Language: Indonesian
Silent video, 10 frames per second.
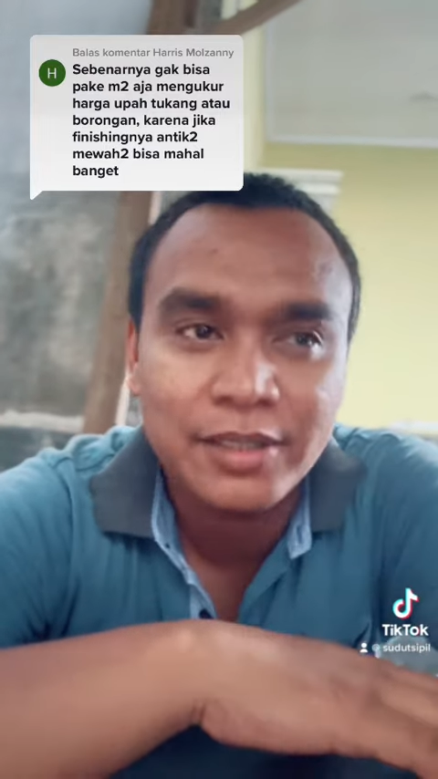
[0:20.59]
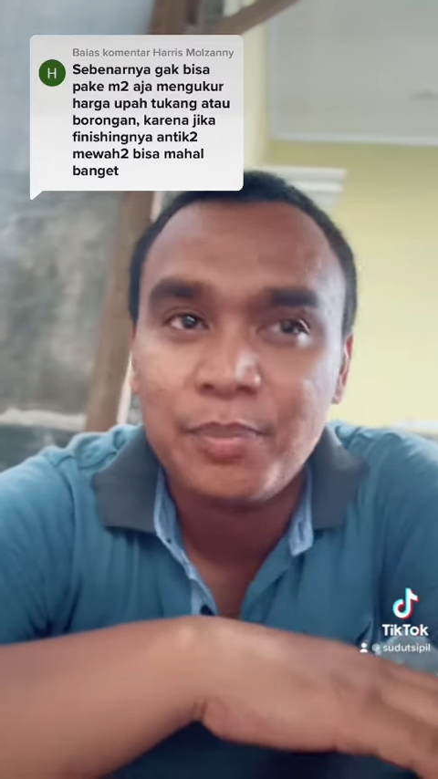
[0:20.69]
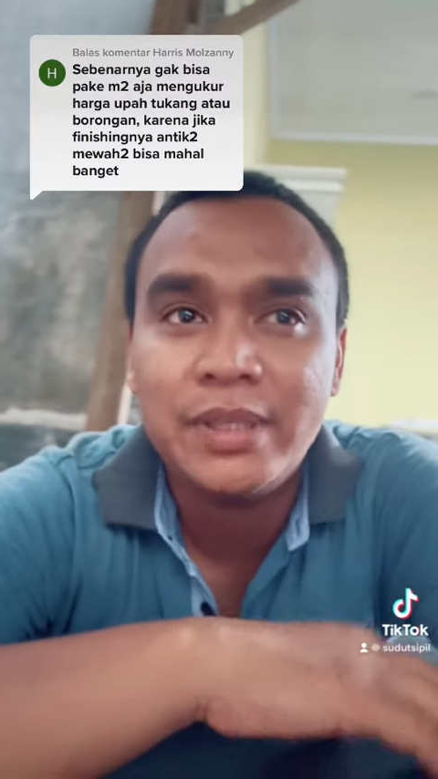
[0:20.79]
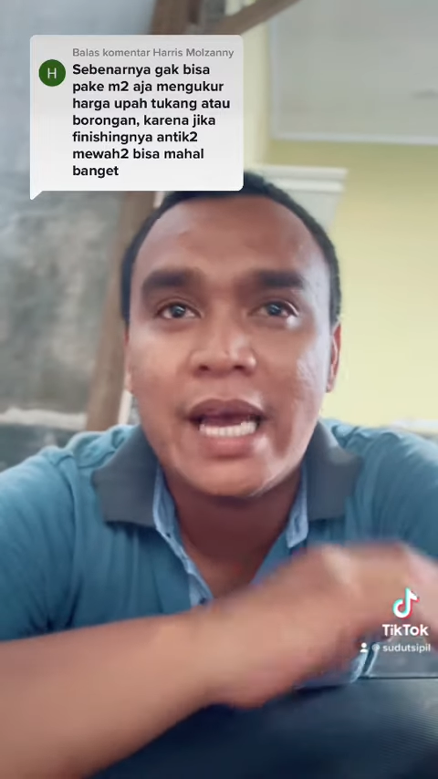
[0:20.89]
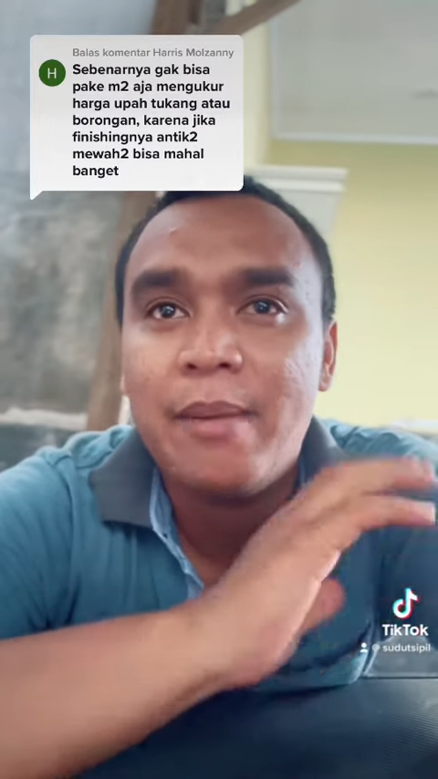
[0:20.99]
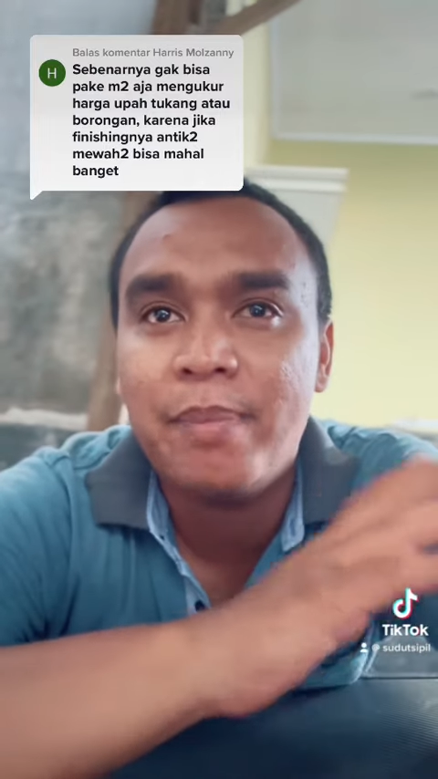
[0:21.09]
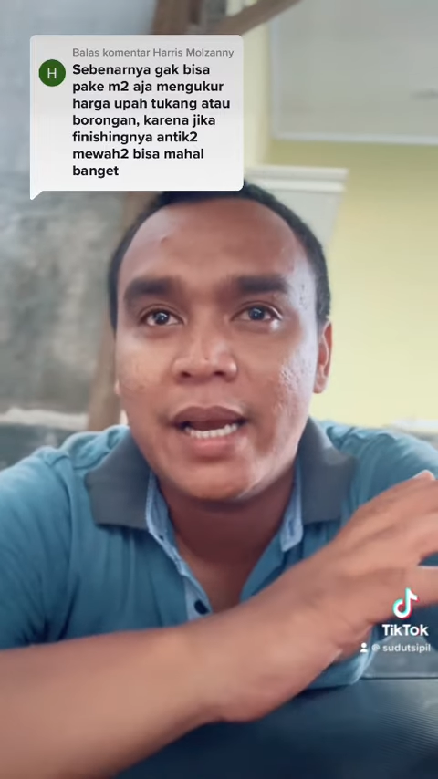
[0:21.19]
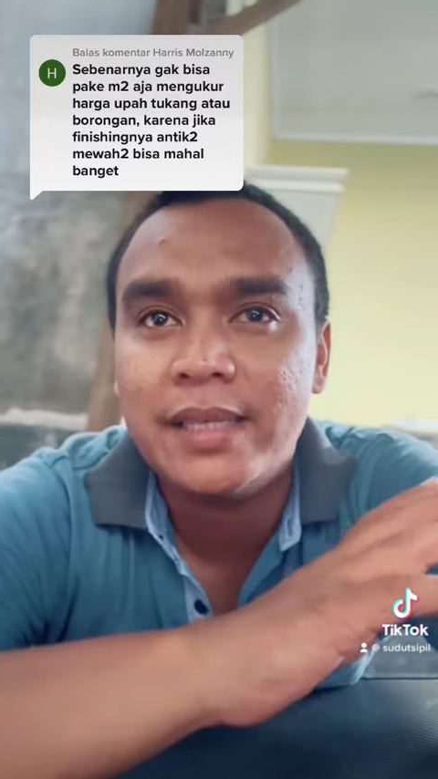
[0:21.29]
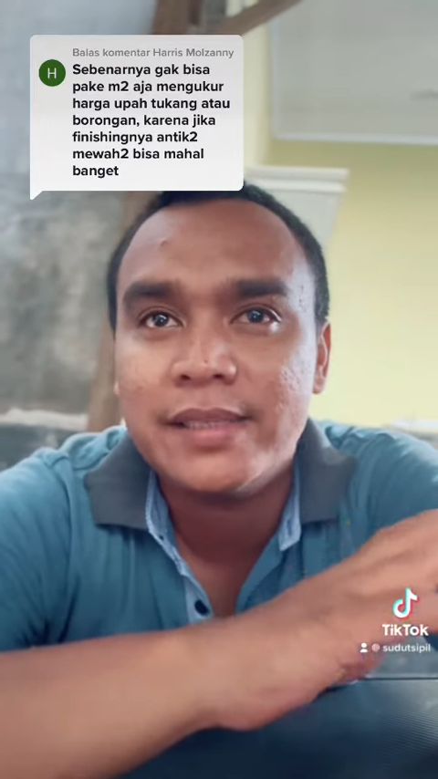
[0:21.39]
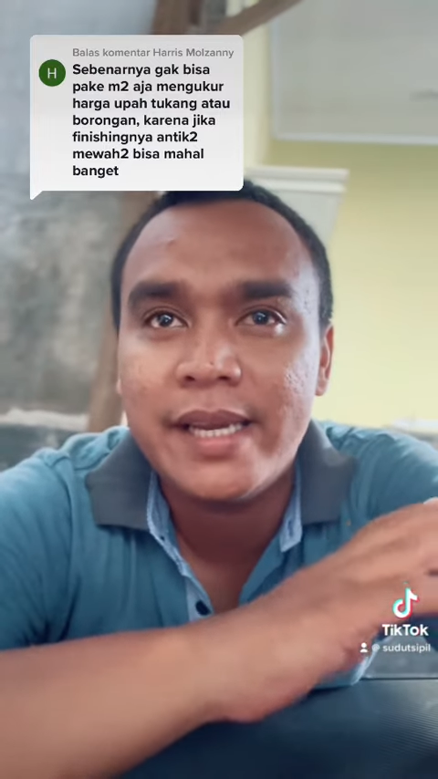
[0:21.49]
tetapi tak
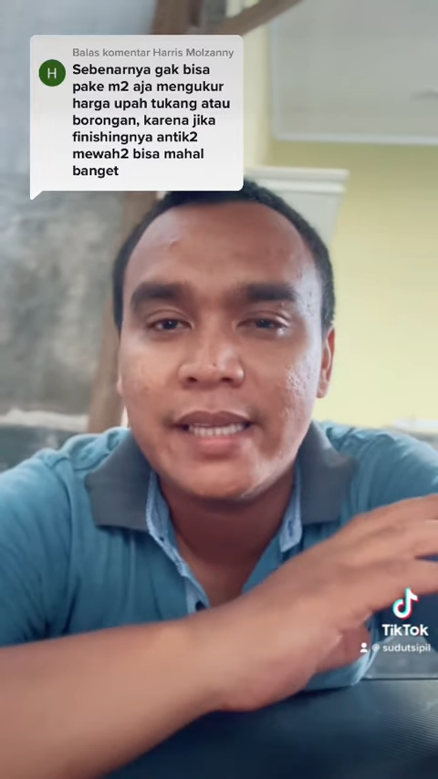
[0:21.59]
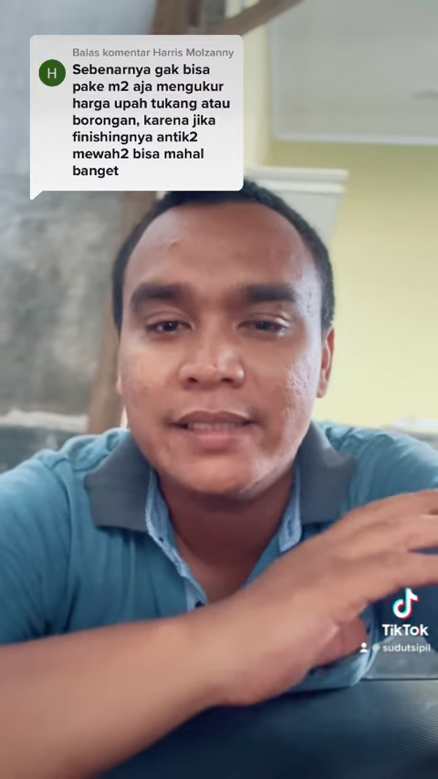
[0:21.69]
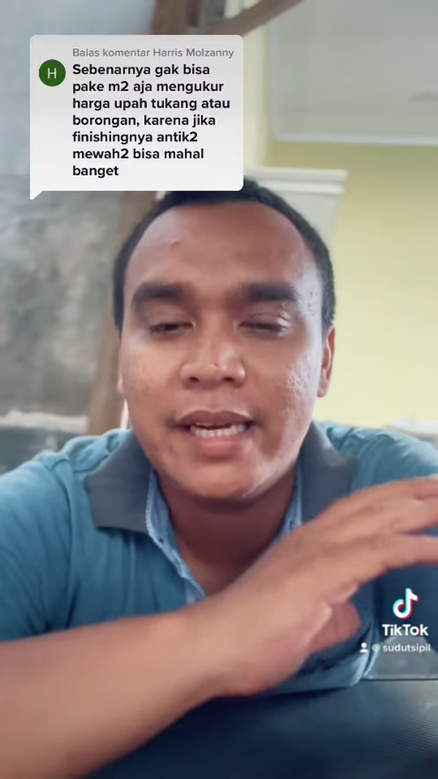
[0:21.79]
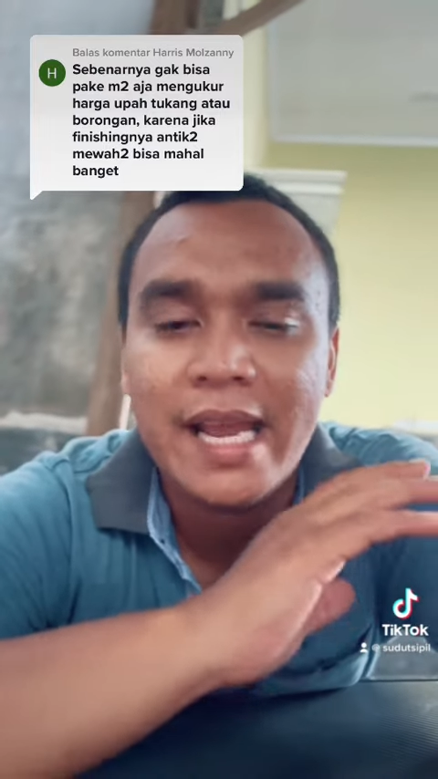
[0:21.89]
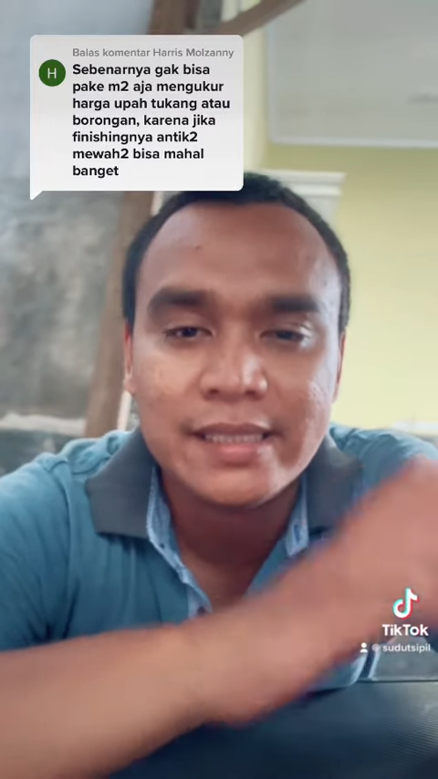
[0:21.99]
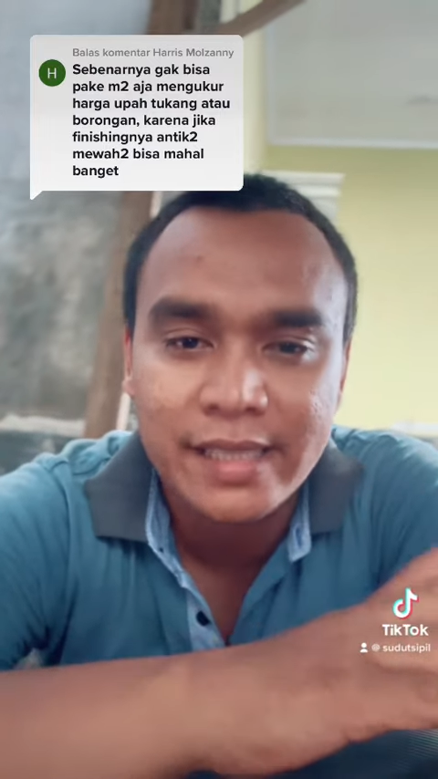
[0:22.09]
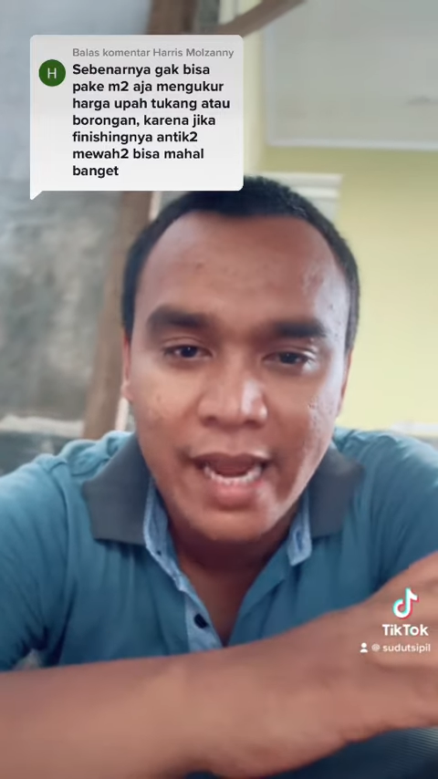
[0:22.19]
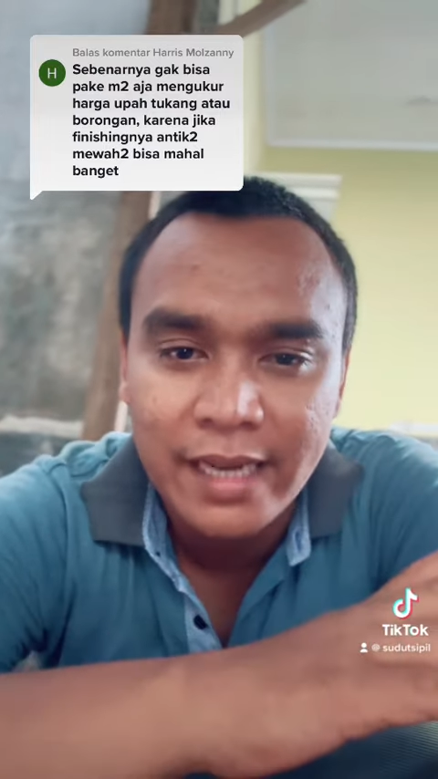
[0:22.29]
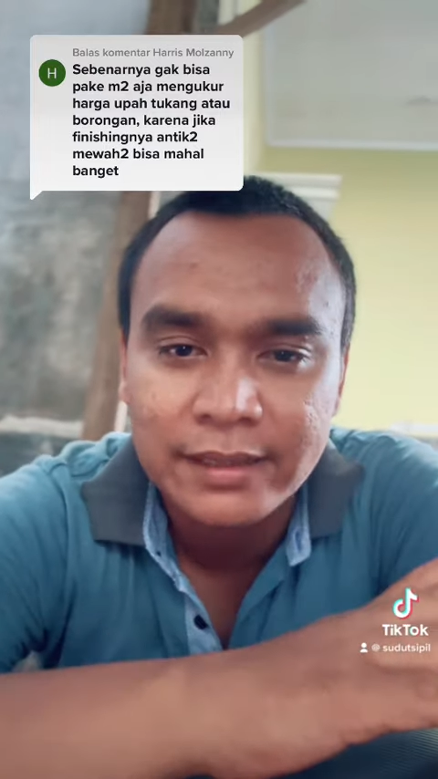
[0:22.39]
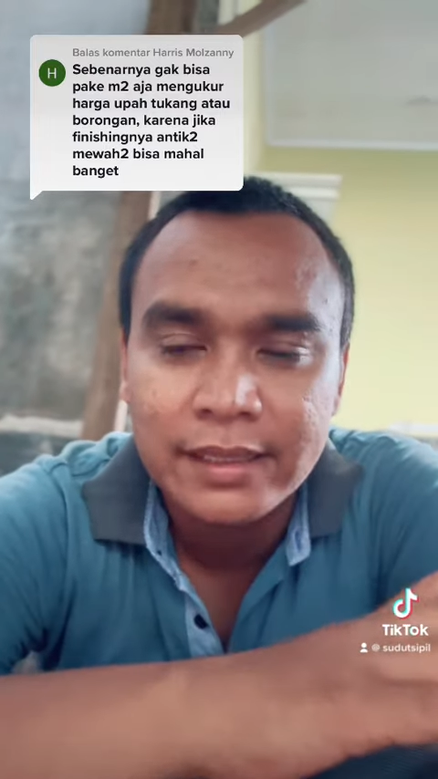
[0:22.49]
apa saya
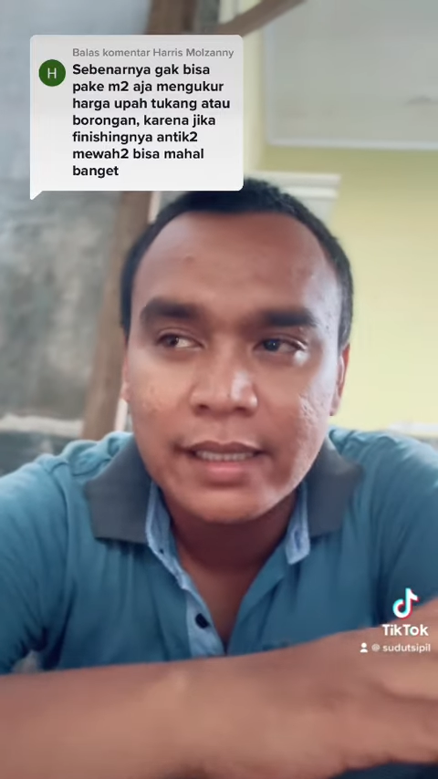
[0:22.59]
jelaskan,